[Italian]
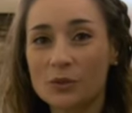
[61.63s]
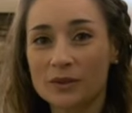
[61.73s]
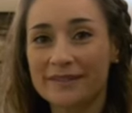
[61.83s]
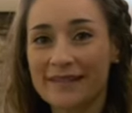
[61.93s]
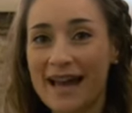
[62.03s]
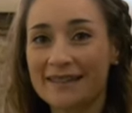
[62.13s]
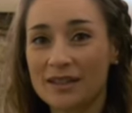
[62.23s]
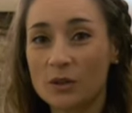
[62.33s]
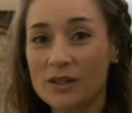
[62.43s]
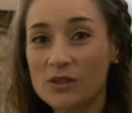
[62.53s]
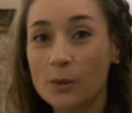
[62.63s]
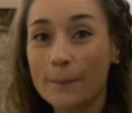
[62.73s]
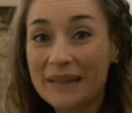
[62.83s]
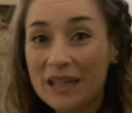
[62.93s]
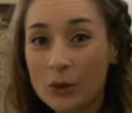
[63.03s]
contate in questo
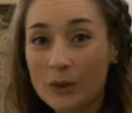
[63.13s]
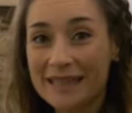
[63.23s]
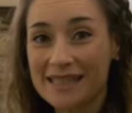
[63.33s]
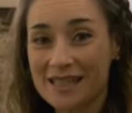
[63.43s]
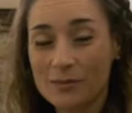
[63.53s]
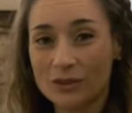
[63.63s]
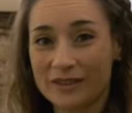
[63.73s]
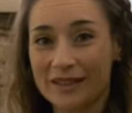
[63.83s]
piccolissimo